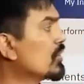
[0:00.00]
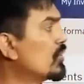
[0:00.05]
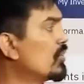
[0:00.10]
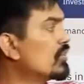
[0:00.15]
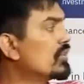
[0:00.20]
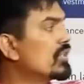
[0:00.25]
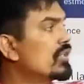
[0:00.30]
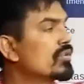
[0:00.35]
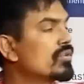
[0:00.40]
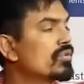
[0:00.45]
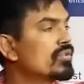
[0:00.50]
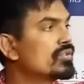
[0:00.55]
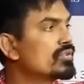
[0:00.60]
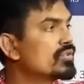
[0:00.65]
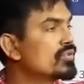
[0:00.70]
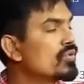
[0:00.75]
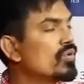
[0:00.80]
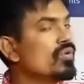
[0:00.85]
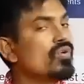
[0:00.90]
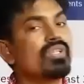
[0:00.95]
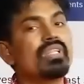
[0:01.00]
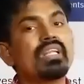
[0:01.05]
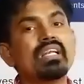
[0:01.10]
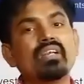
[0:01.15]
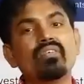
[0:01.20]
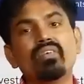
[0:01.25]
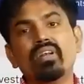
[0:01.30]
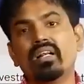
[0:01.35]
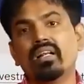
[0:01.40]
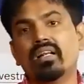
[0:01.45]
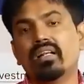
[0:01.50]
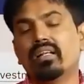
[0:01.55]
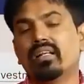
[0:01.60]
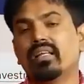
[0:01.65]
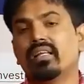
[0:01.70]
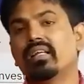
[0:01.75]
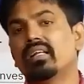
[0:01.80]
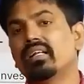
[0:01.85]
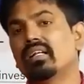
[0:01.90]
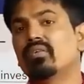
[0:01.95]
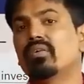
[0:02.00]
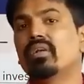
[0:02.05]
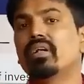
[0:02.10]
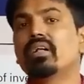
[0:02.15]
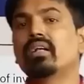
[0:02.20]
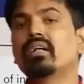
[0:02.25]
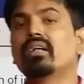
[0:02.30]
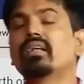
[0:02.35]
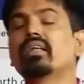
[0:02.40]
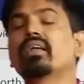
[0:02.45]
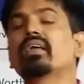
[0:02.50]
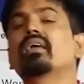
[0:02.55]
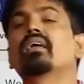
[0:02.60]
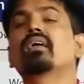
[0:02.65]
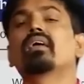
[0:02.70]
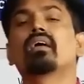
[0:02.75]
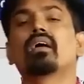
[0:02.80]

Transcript: గ్రోత్ అనుకోవచ్చు రెండోది డివిడెండ్ అండి డివిడెండ్ అంటే